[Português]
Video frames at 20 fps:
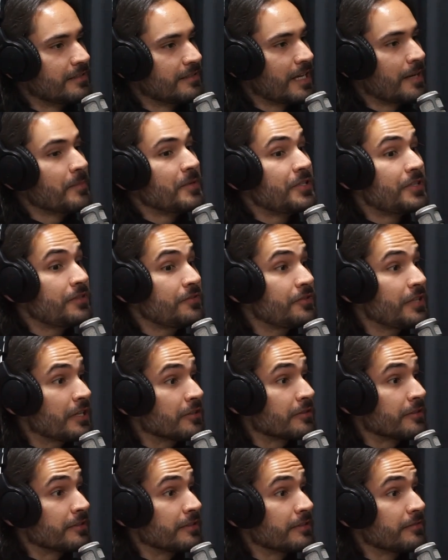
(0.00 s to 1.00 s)
Tá, me diz o que, que eu
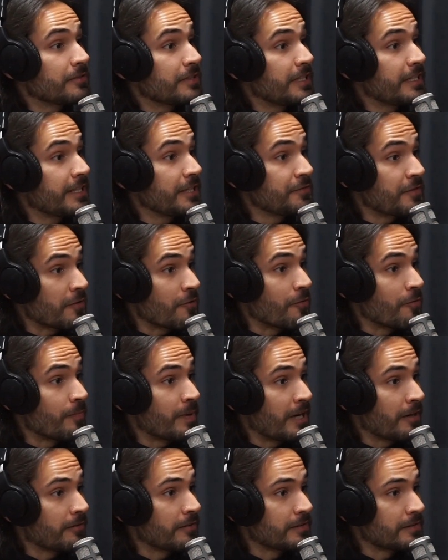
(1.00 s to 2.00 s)
tenho. O que, que a gente vai
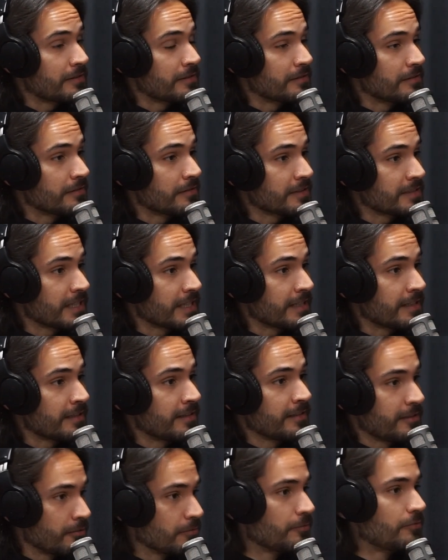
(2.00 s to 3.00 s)
comprar com, esse, com essa grana
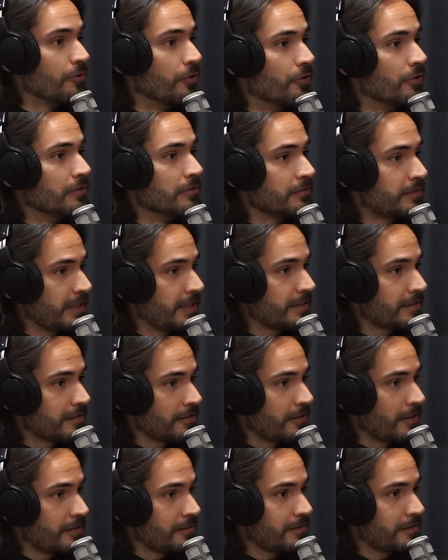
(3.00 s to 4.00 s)
que eu dou. Não tem esse
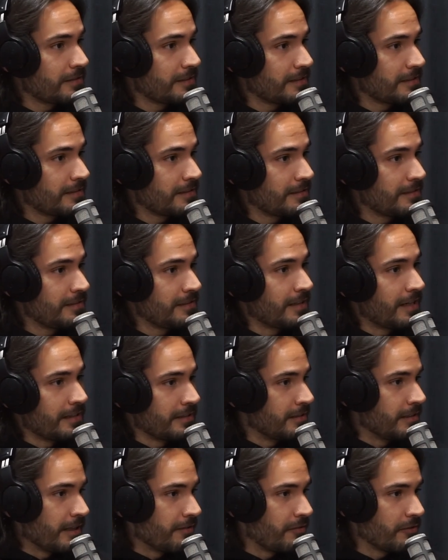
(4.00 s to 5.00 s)
negócio? Tem, tem, tem. E aí
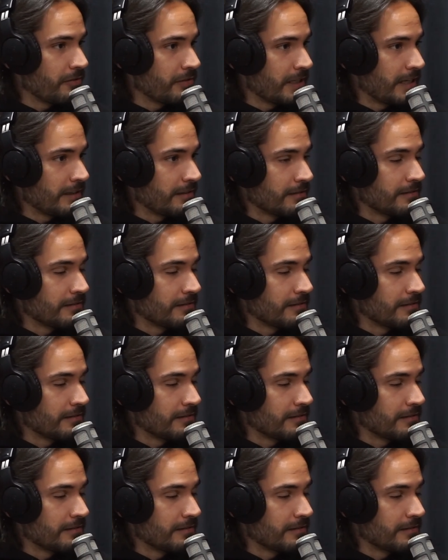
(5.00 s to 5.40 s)
ninguém falou nada.